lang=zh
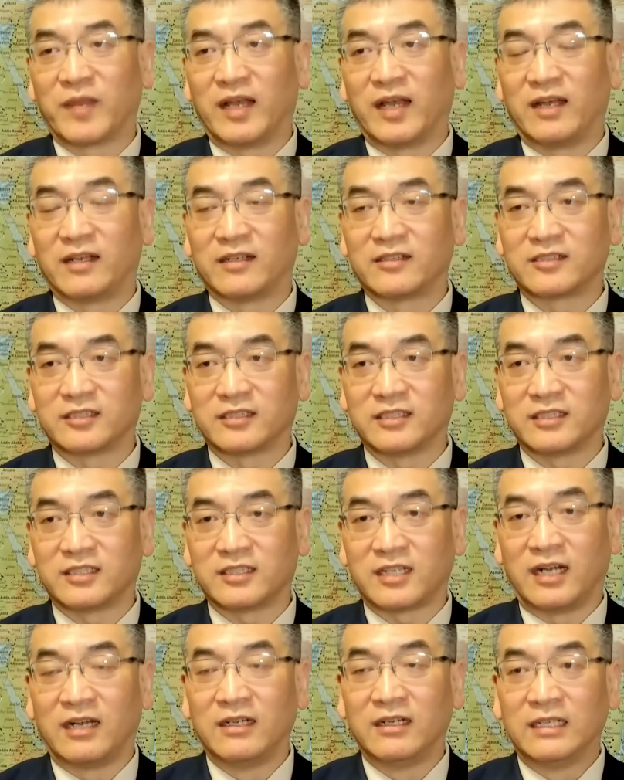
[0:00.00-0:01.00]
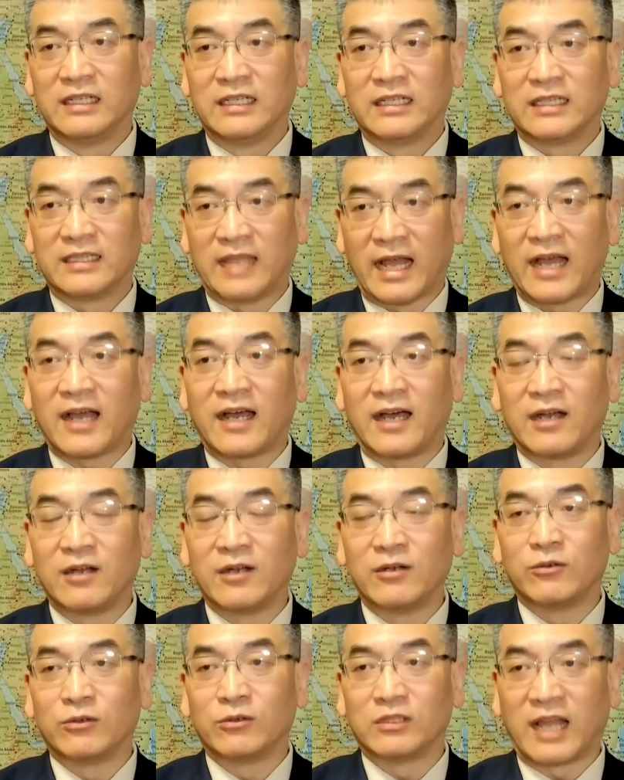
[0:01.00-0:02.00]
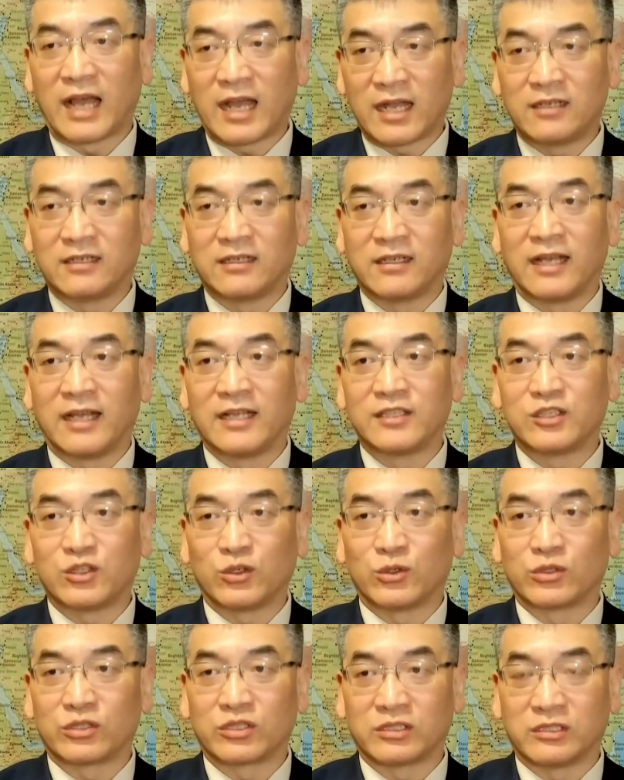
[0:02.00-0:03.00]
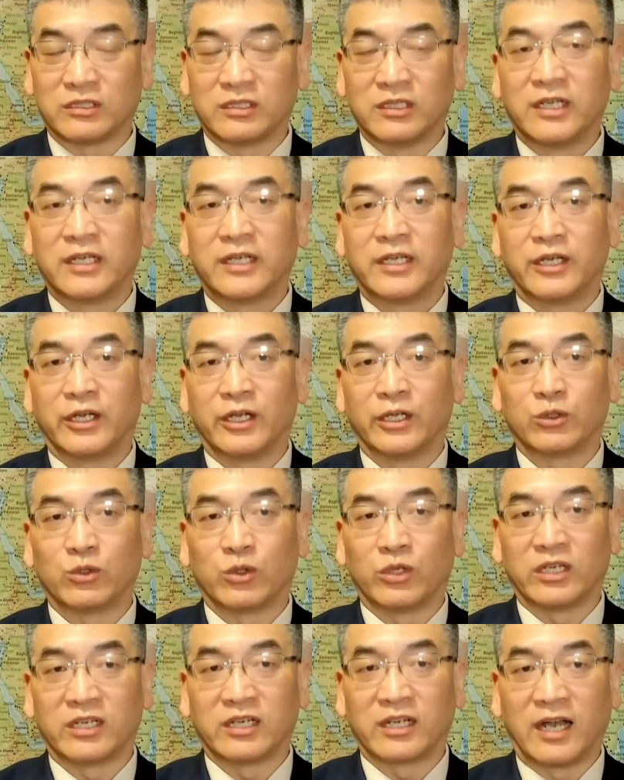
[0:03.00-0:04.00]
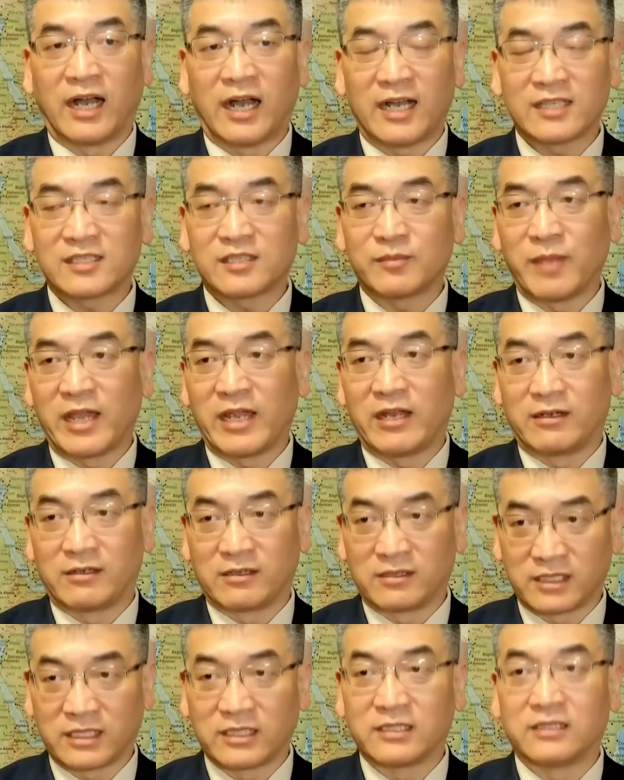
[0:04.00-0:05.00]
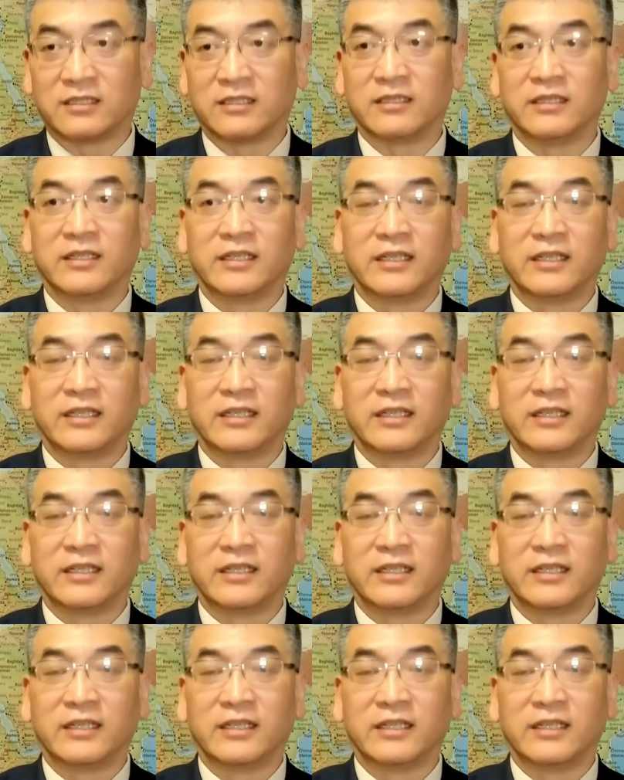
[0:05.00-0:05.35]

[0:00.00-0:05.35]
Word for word: 啊，实际上拉韩国、拉荷兰就是呃对这个阿斯麦尔这个。